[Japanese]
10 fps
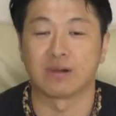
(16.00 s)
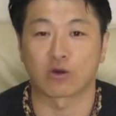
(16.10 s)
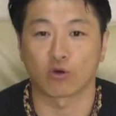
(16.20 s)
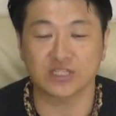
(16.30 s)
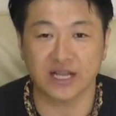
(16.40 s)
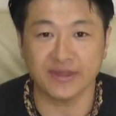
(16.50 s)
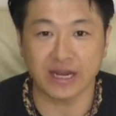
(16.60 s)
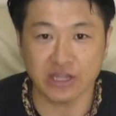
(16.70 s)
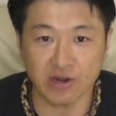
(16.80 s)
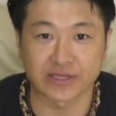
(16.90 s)
この
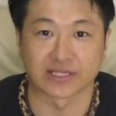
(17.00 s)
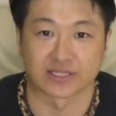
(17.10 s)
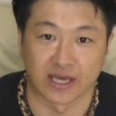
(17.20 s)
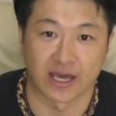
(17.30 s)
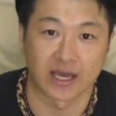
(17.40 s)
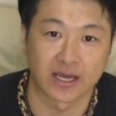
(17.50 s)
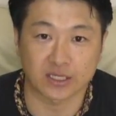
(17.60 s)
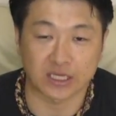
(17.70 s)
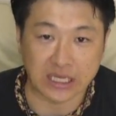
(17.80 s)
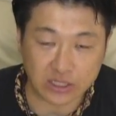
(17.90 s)
チャンネルではです
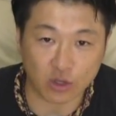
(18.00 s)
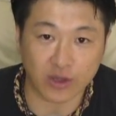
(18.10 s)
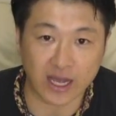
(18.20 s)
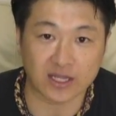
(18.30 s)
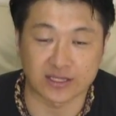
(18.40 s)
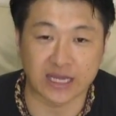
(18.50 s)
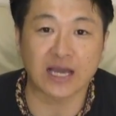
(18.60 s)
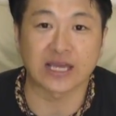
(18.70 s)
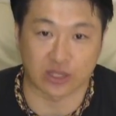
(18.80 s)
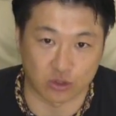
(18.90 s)
ね、筋トレや
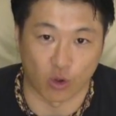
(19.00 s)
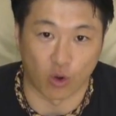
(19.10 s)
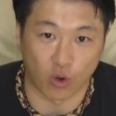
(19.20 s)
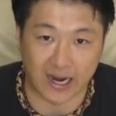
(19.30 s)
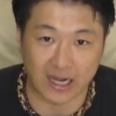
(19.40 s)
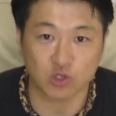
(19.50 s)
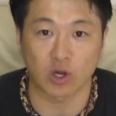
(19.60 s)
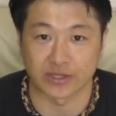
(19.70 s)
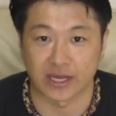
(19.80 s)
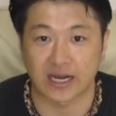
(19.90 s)
ダイエット、あと
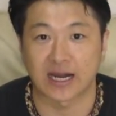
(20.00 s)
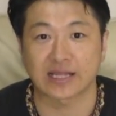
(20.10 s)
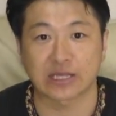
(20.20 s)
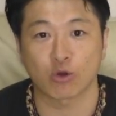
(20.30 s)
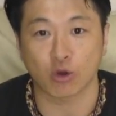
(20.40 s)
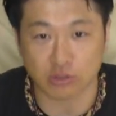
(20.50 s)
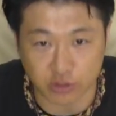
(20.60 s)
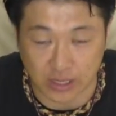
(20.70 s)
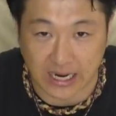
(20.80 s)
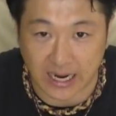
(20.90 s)
はね、空手のこと
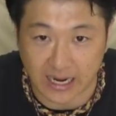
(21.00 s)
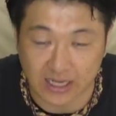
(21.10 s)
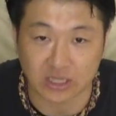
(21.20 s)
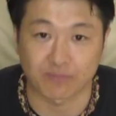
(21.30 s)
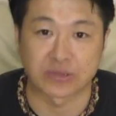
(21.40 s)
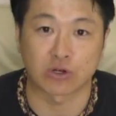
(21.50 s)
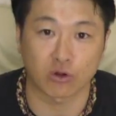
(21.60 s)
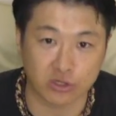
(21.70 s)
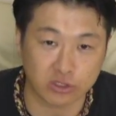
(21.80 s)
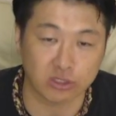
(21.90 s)
とか、あとは
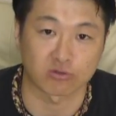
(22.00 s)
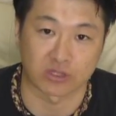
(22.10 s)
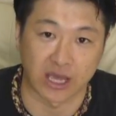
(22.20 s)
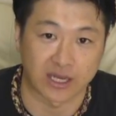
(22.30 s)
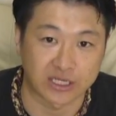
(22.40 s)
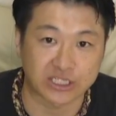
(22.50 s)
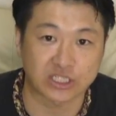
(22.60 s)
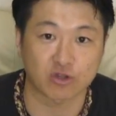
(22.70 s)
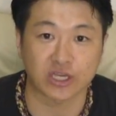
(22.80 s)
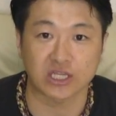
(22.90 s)
ビログって言って
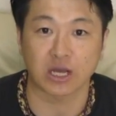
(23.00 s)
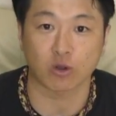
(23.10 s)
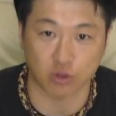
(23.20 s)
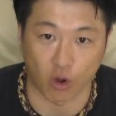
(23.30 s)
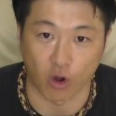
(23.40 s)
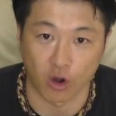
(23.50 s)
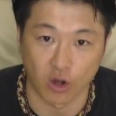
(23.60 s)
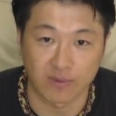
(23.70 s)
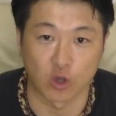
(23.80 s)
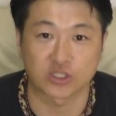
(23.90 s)
日常的なことを
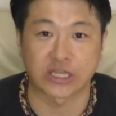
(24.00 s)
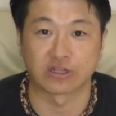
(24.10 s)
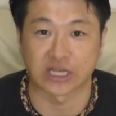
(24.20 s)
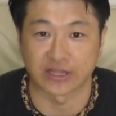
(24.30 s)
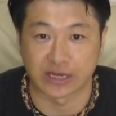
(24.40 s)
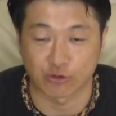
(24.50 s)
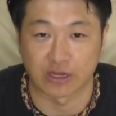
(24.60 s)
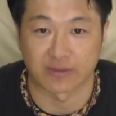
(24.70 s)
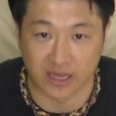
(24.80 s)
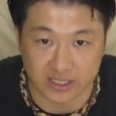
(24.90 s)
のしているチャンネルと
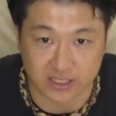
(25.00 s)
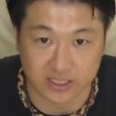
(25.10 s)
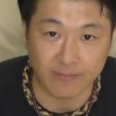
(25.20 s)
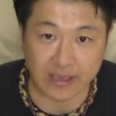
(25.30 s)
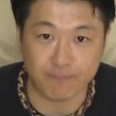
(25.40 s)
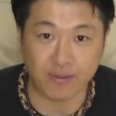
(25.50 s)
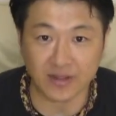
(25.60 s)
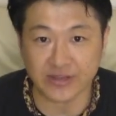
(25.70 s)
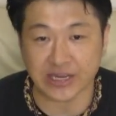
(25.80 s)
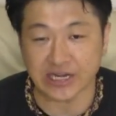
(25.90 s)
なります。まあ、一
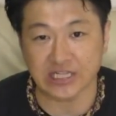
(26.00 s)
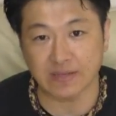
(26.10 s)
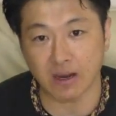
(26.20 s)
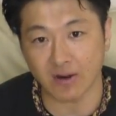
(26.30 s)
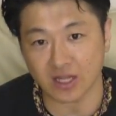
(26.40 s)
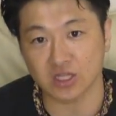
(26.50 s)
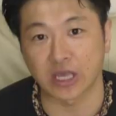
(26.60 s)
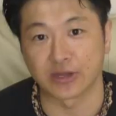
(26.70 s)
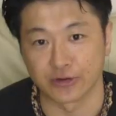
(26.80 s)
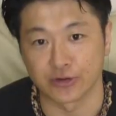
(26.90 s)
般的に出回っ
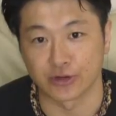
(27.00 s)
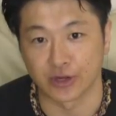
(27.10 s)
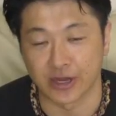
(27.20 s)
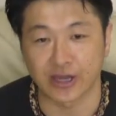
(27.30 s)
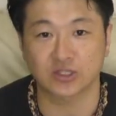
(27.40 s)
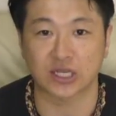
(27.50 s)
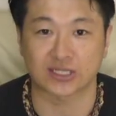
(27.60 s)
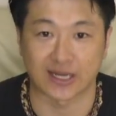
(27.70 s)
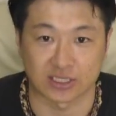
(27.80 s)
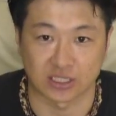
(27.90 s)
ている
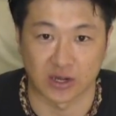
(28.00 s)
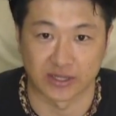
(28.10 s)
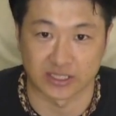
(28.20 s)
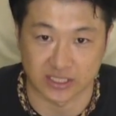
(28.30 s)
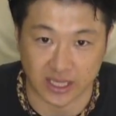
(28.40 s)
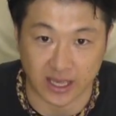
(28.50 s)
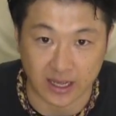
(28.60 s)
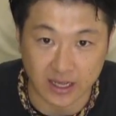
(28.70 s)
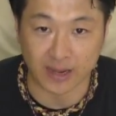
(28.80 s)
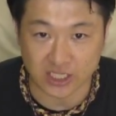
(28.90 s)
エクササイズではです
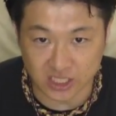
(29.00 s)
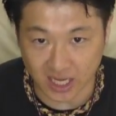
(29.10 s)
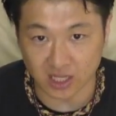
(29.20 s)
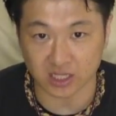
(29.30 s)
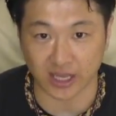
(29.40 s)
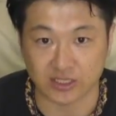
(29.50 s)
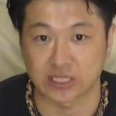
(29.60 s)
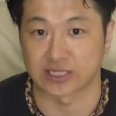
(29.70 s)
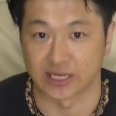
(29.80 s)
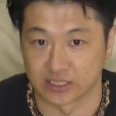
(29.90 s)
ね、間違った
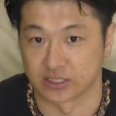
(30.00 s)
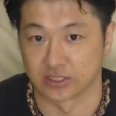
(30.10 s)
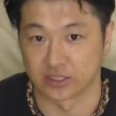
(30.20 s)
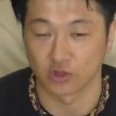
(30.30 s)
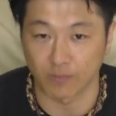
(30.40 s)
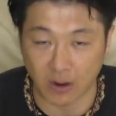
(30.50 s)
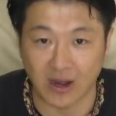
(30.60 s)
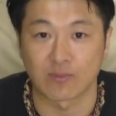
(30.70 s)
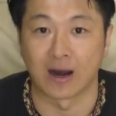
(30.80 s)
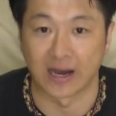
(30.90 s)
エクササイズの場
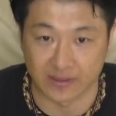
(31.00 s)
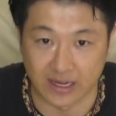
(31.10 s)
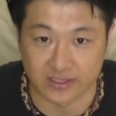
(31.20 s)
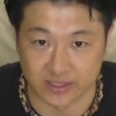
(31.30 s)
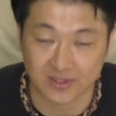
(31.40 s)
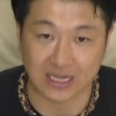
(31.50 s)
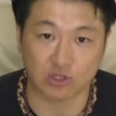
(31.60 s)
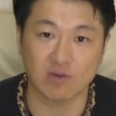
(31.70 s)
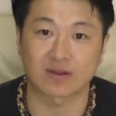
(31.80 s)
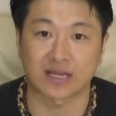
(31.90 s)
合もあります。
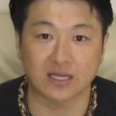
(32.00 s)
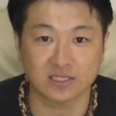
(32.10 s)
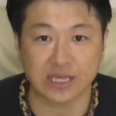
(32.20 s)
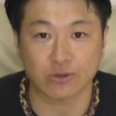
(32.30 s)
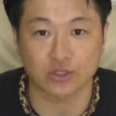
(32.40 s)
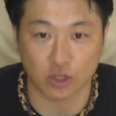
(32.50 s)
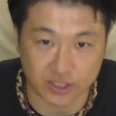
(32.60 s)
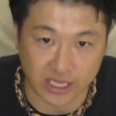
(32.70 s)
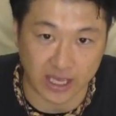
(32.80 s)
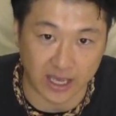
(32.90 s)
例えば男性と女
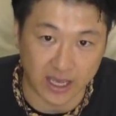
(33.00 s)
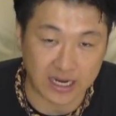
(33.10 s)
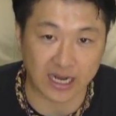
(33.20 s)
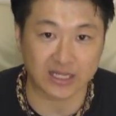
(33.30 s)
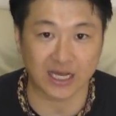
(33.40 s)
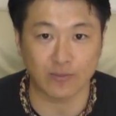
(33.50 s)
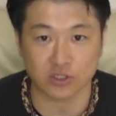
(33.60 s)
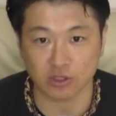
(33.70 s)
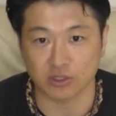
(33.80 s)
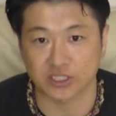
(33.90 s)
性、体が
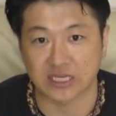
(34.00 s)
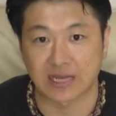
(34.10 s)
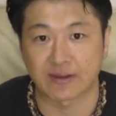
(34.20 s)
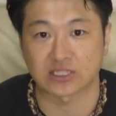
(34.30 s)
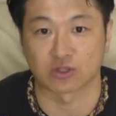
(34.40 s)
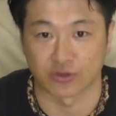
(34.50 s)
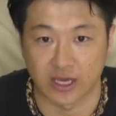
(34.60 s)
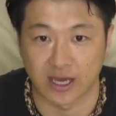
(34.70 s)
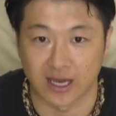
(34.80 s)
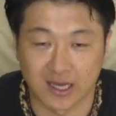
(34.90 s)
もちろん違いますの
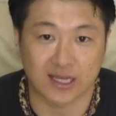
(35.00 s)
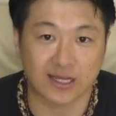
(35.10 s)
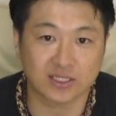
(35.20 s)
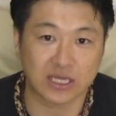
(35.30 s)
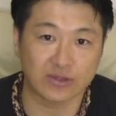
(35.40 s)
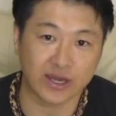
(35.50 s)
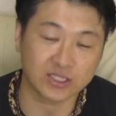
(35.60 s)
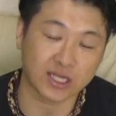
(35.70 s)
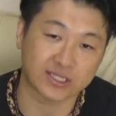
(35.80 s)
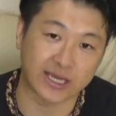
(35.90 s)
で、男性の
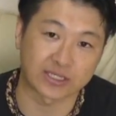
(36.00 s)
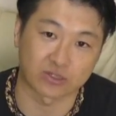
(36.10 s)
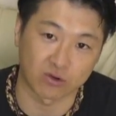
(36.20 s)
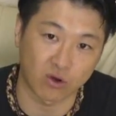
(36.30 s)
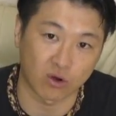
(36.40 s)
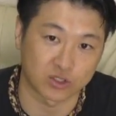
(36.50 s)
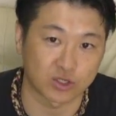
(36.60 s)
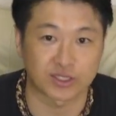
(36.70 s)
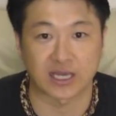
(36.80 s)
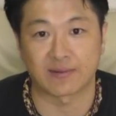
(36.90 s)
エクササイズを
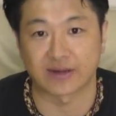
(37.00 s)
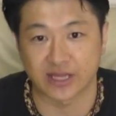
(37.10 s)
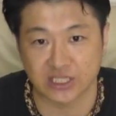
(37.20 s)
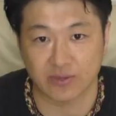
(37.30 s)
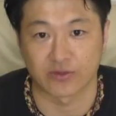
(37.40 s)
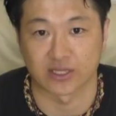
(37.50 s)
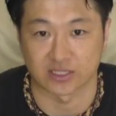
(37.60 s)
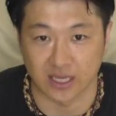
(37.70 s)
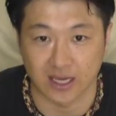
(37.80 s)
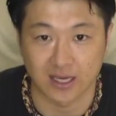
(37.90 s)
女性が真似してもで
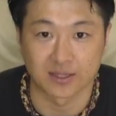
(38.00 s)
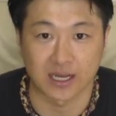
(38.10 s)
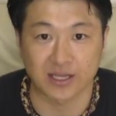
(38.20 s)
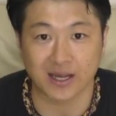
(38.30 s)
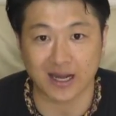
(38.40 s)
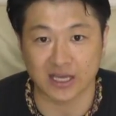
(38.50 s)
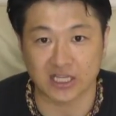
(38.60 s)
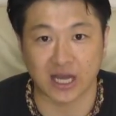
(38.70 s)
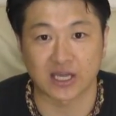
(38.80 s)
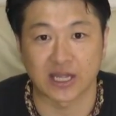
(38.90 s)
すね、なかなかい
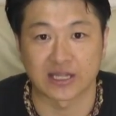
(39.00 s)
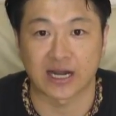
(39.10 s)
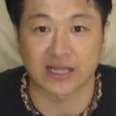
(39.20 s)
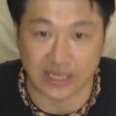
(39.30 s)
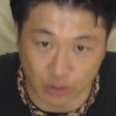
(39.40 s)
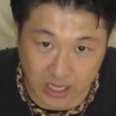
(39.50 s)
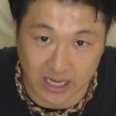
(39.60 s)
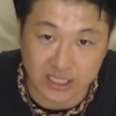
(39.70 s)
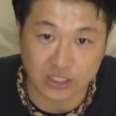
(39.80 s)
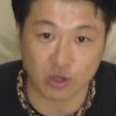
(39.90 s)
い体験になれないと
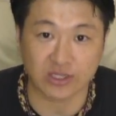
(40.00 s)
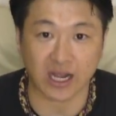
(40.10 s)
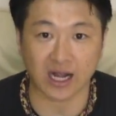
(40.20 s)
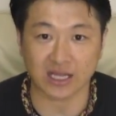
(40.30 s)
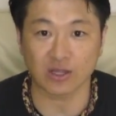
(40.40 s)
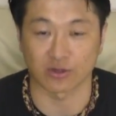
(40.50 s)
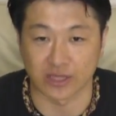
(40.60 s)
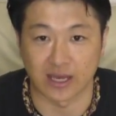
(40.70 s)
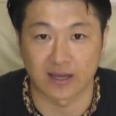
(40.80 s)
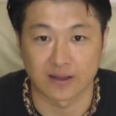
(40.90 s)
か、そういった方の
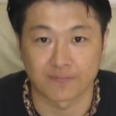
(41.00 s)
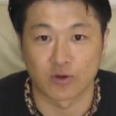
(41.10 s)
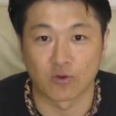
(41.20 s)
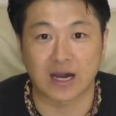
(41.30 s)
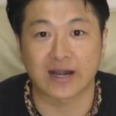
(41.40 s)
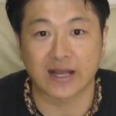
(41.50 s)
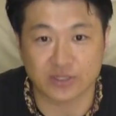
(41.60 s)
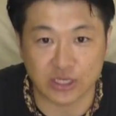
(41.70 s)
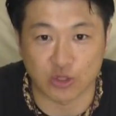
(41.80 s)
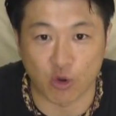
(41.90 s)
ね、わかりや
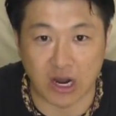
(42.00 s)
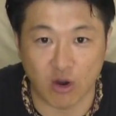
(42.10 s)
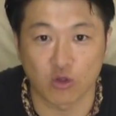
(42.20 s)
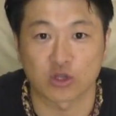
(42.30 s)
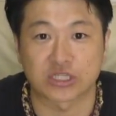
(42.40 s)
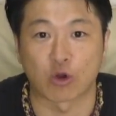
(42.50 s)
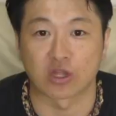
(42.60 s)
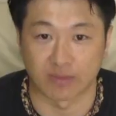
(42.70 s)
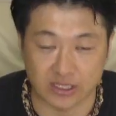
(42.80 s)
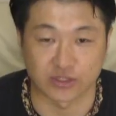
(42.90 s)
すい動画を載してお
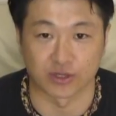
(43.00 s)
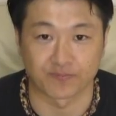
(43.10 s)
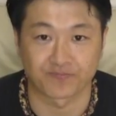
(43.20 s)
ります。